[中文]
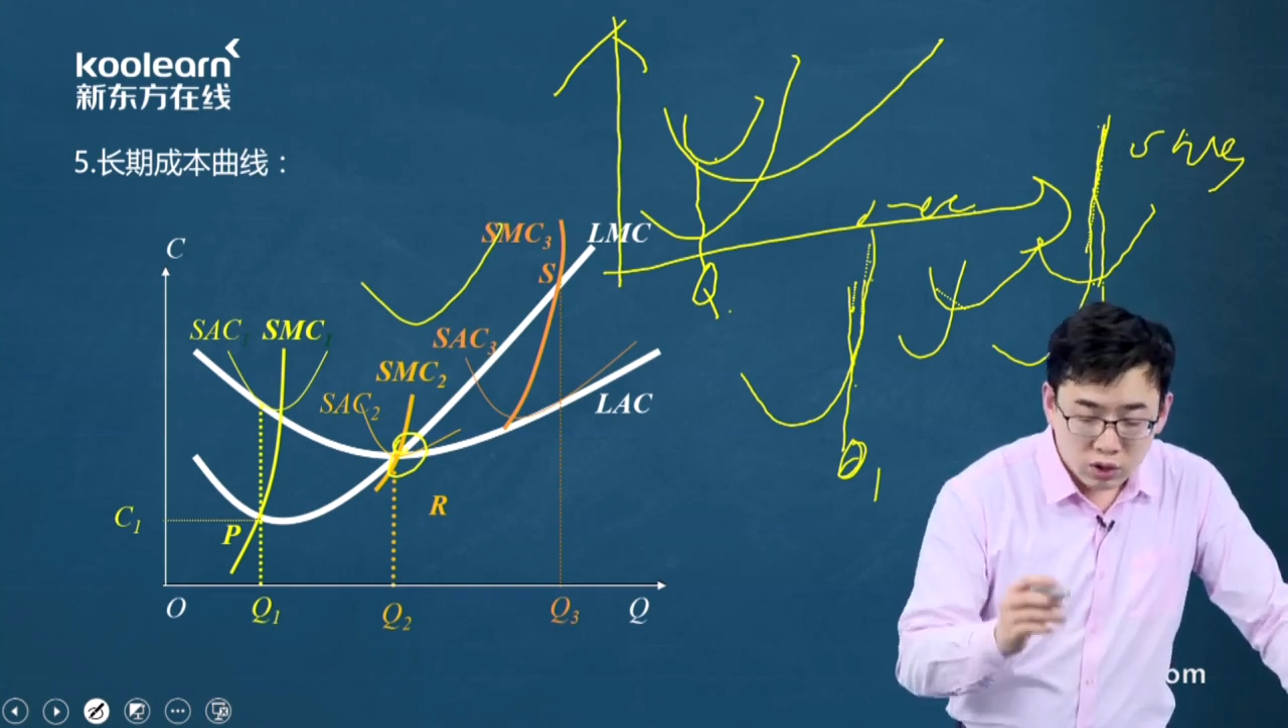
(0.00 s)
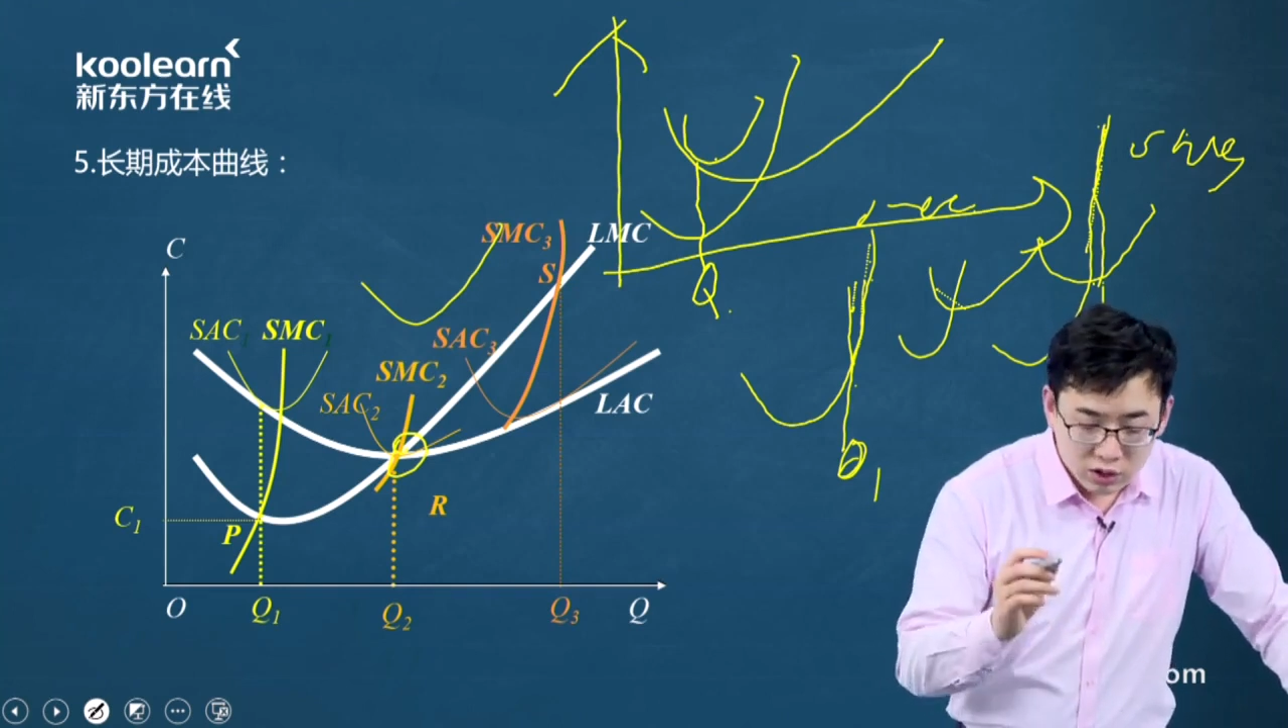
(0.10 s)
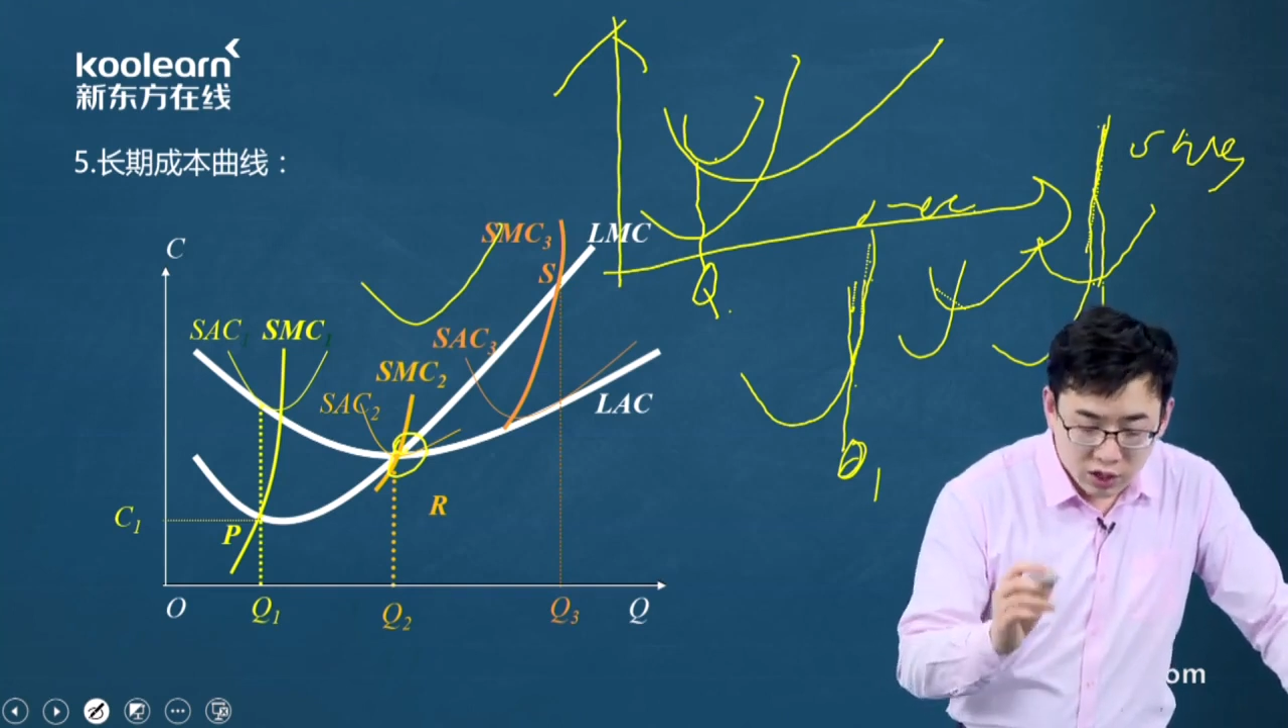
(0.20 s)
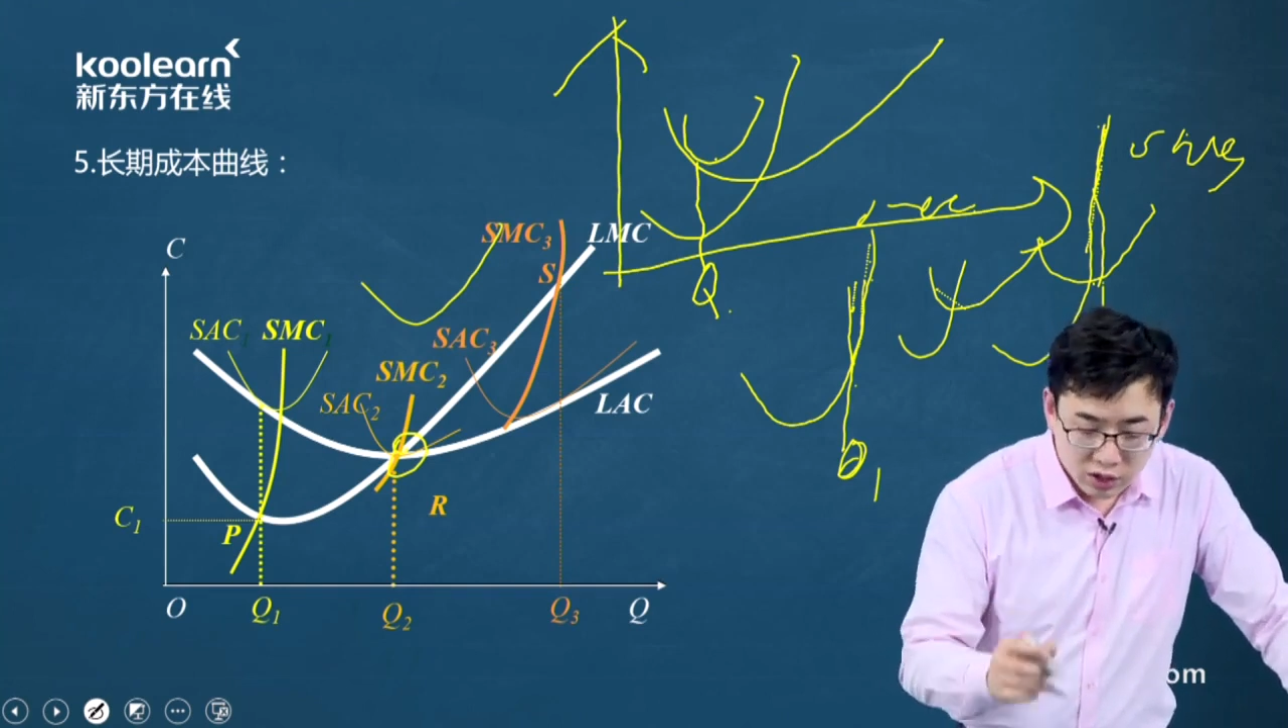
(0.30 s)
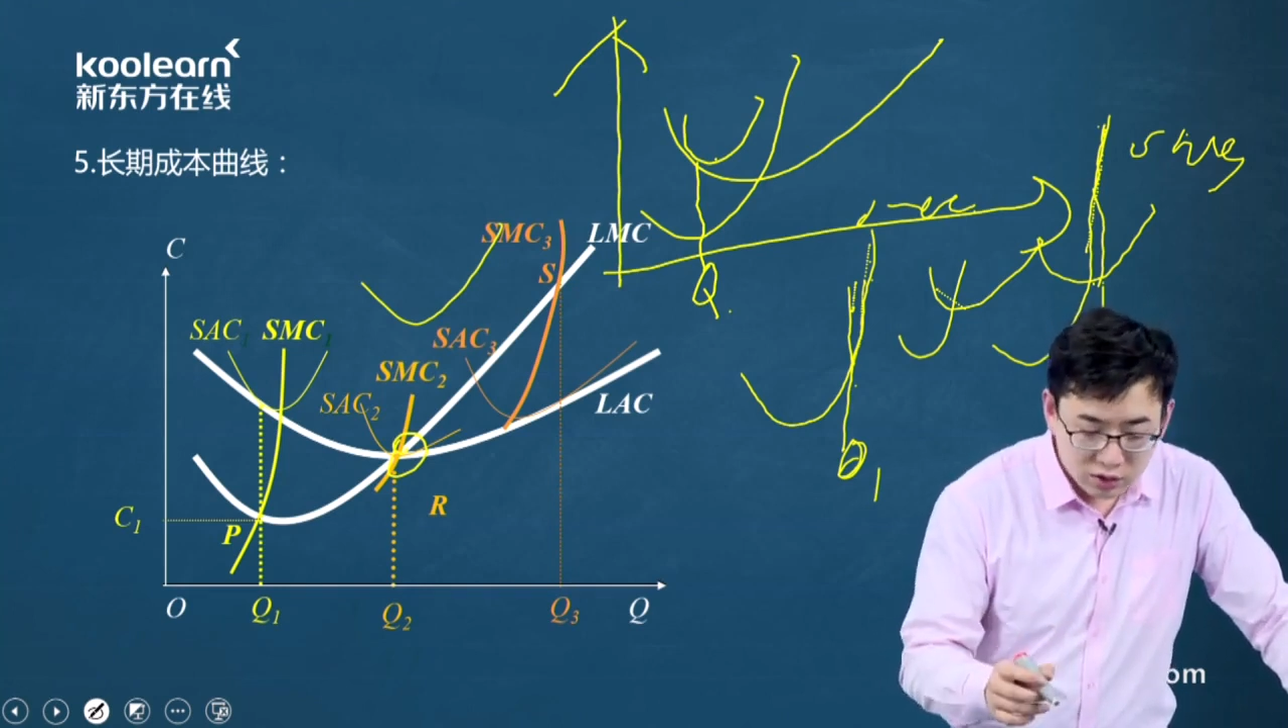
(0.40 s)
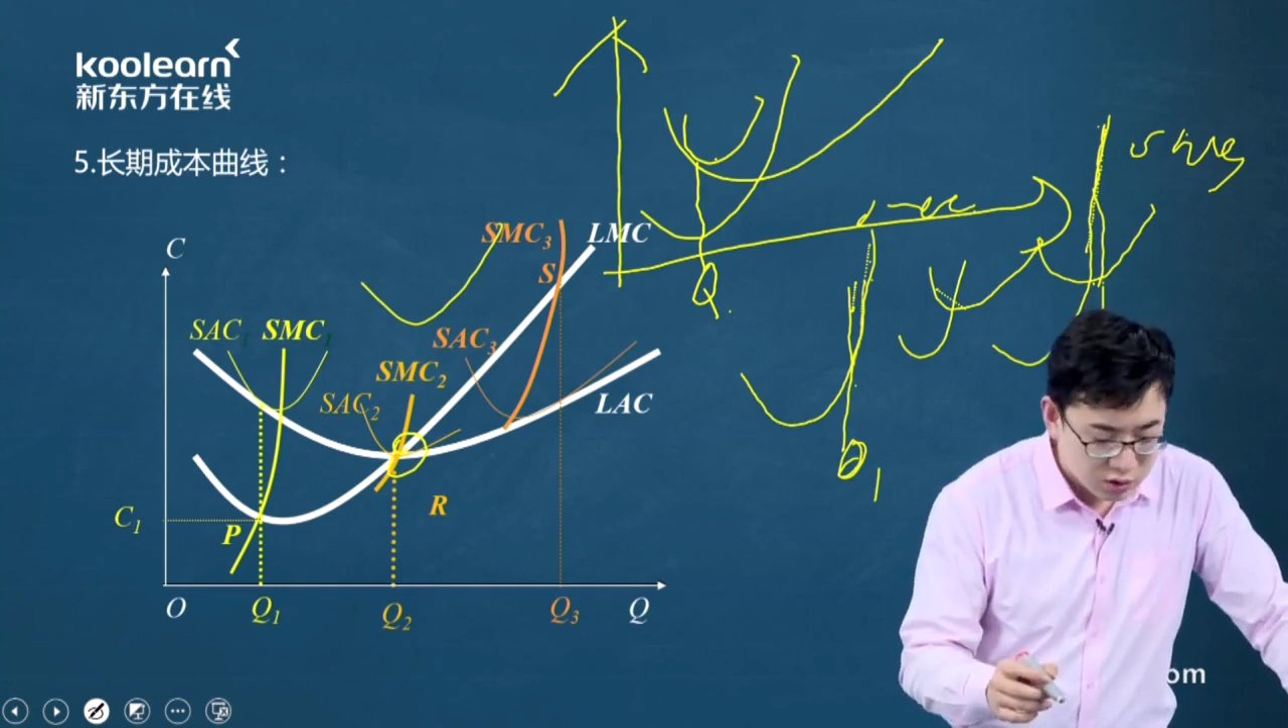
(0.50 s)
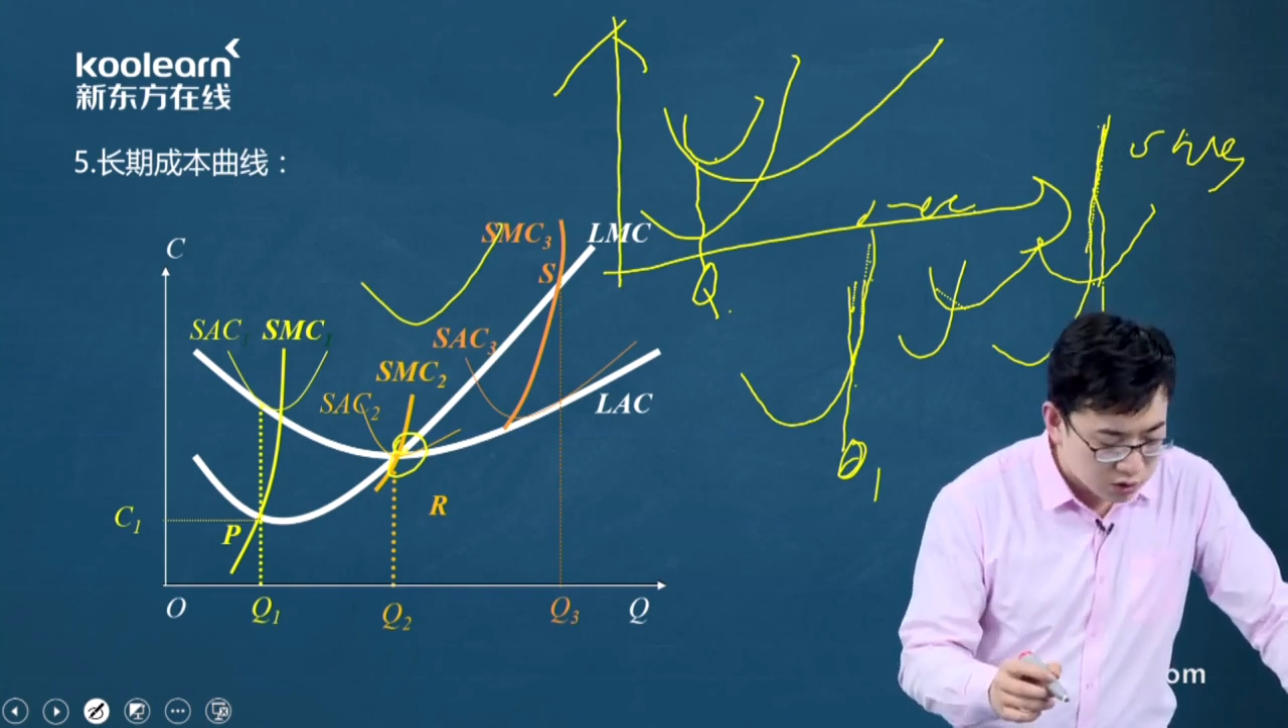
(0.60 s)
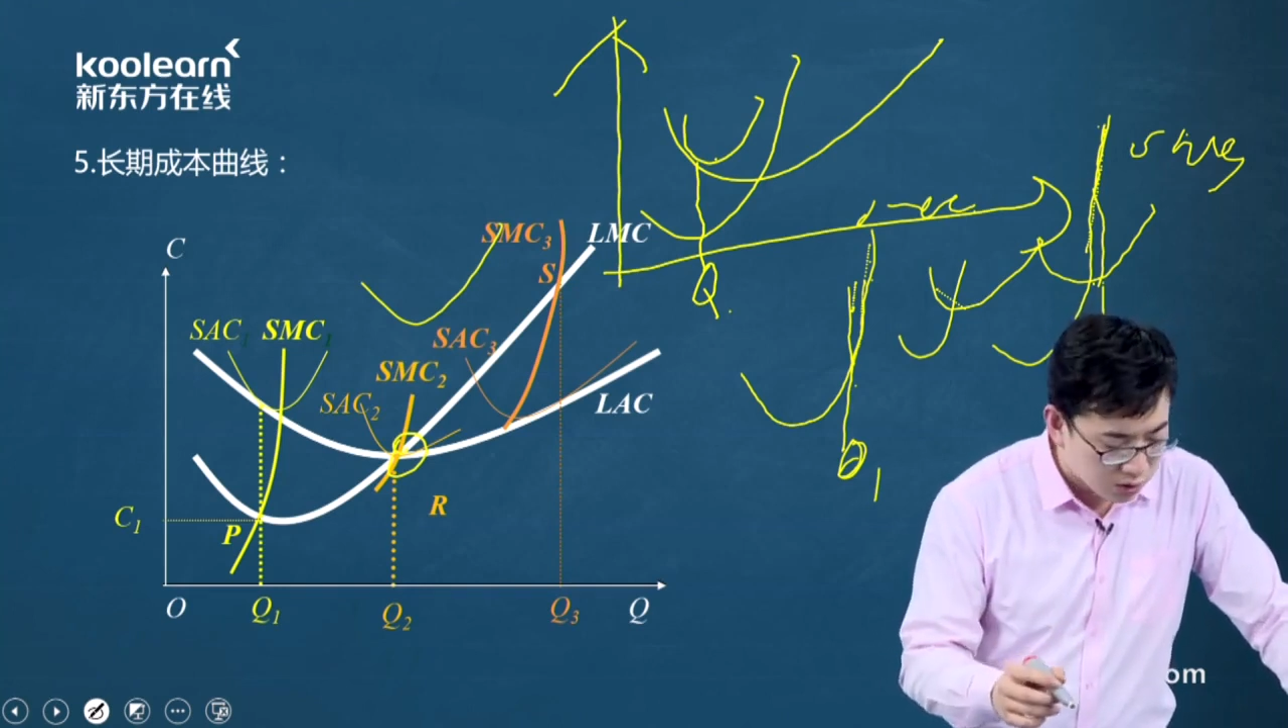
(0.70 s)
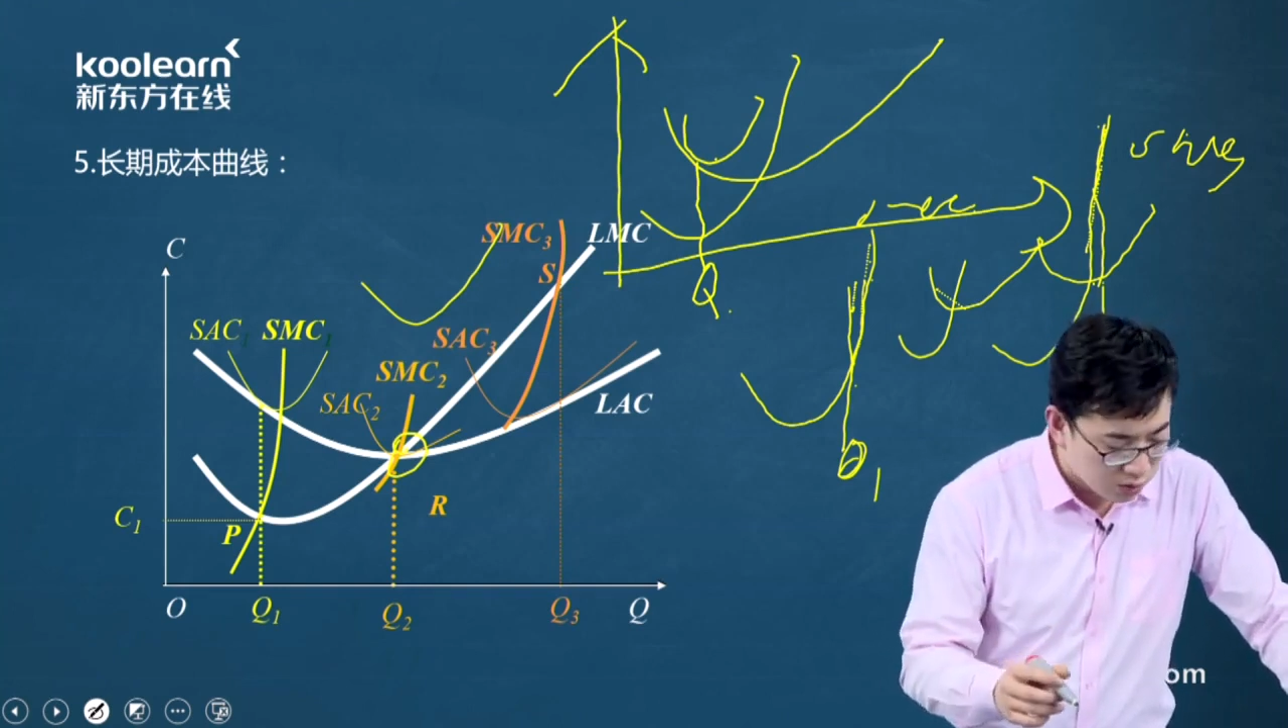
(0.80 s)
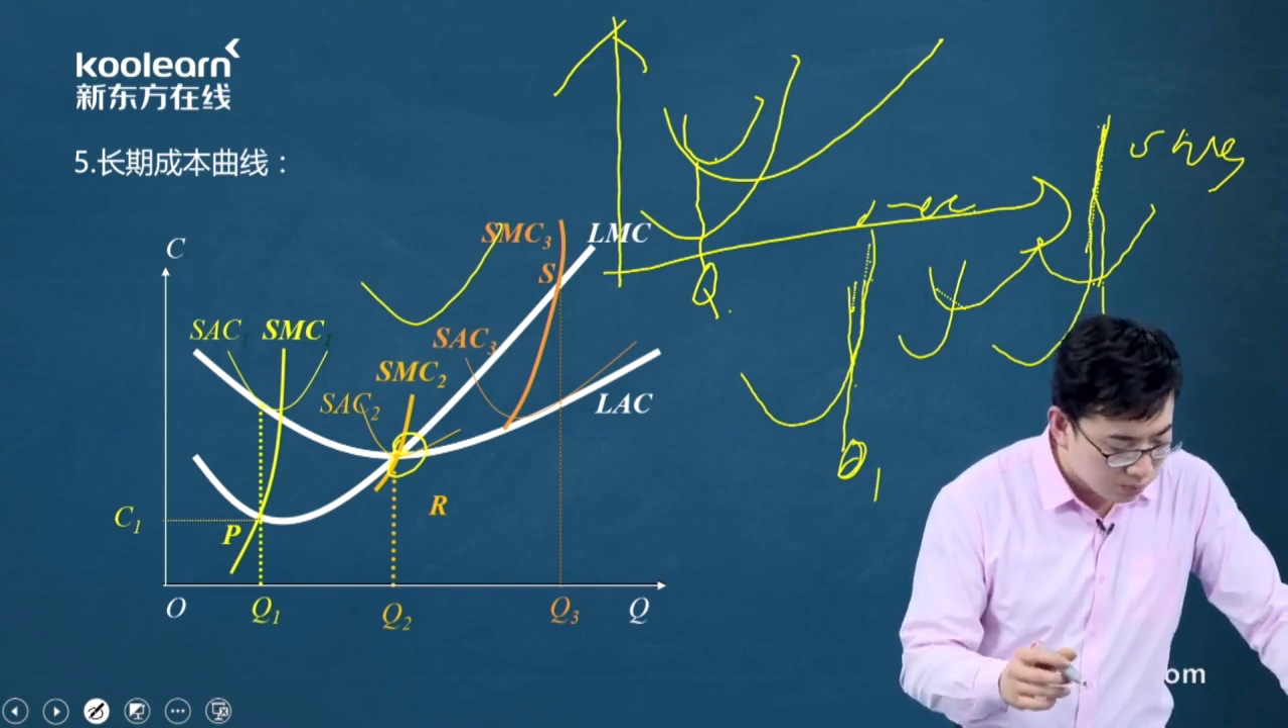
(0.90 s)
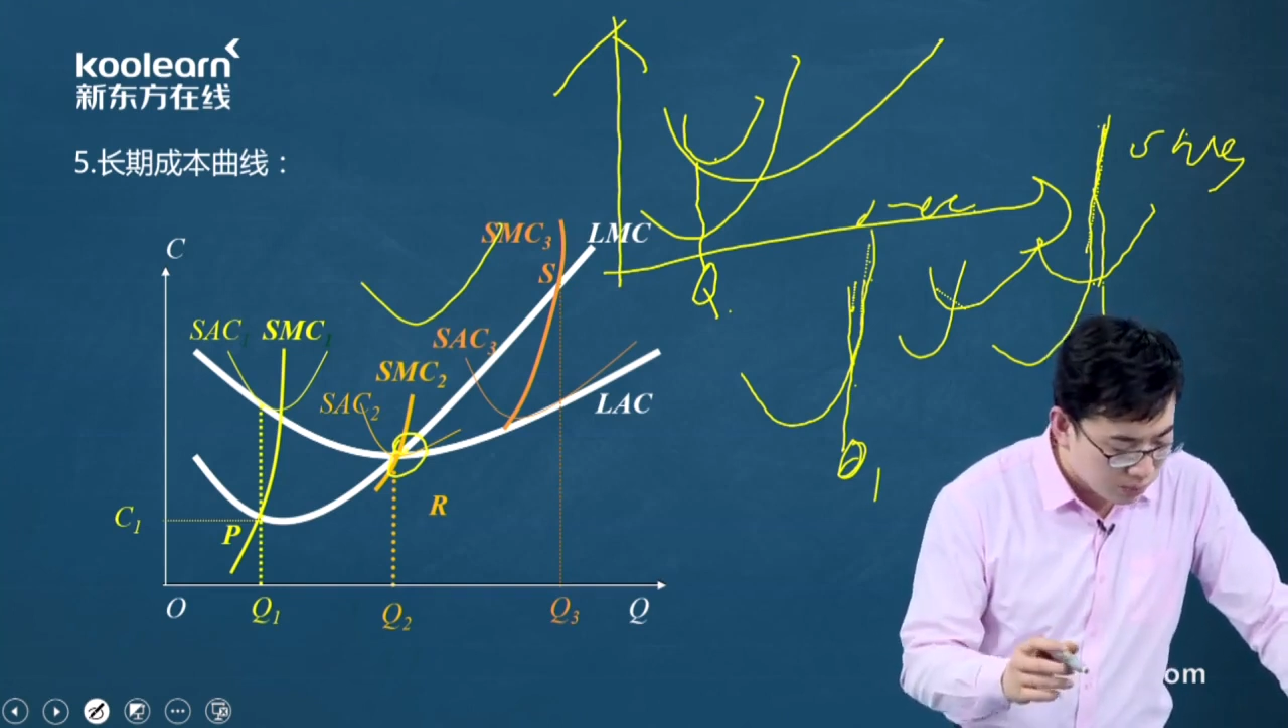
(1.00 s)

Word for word: 长期